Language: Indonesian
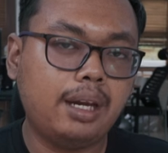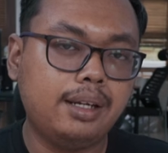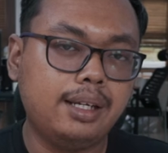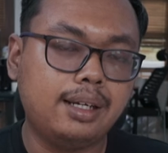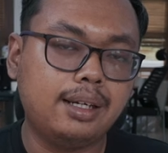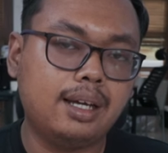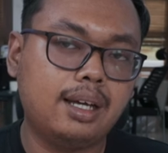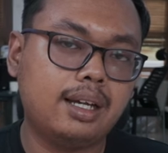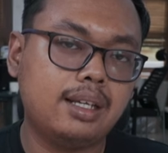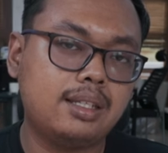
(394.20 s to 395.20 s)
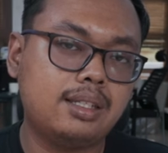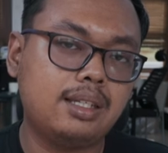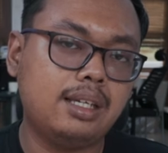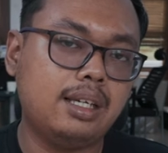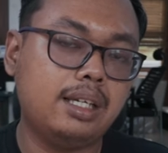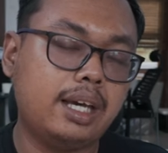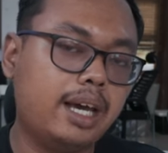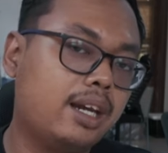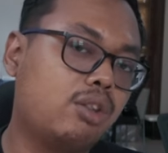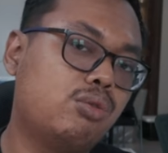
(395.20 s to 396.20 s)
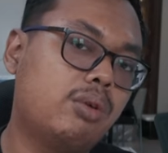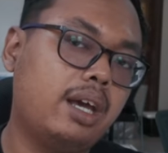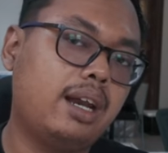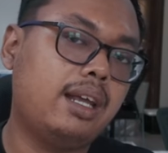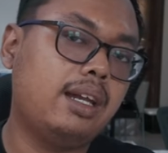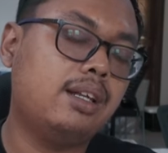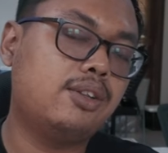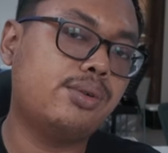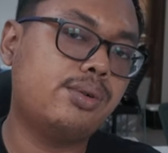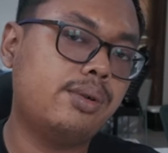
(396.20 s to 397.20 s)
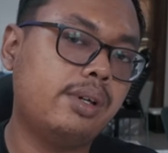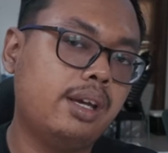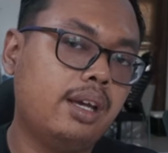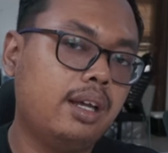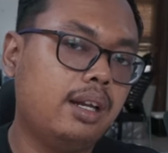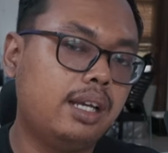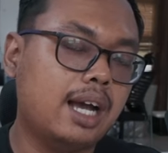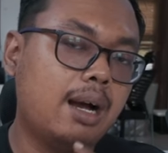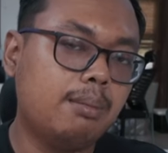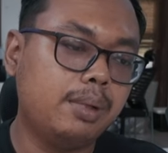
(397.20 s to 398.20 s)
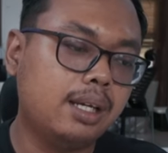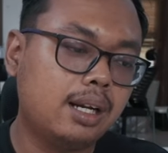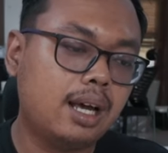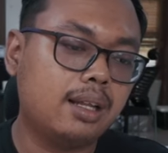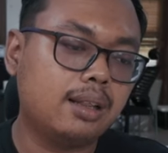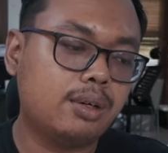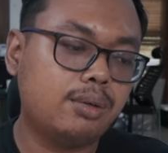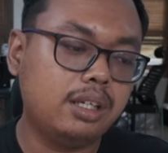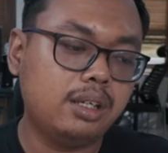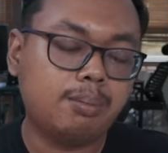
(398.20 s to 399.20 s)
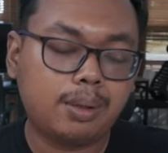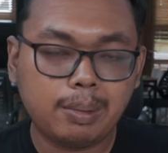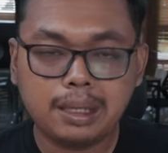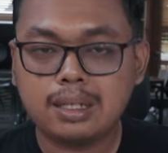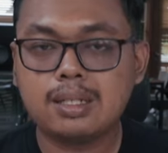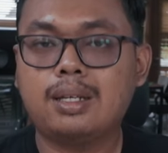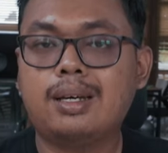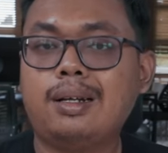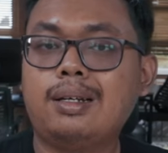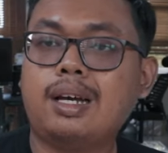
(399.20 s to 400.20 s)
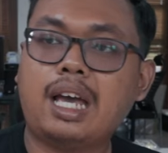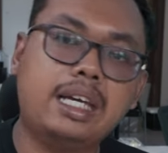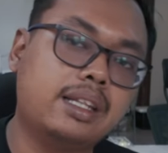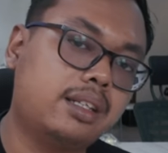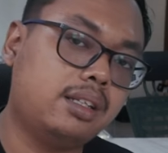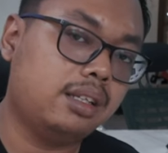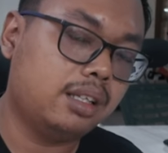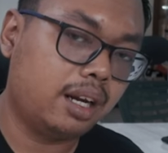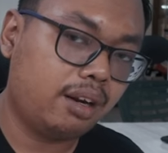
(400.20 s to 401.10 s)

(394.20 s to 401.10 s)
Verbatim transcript: padding dari si R2R ini tuh diambil atau diimplementasikan ke KYT Titi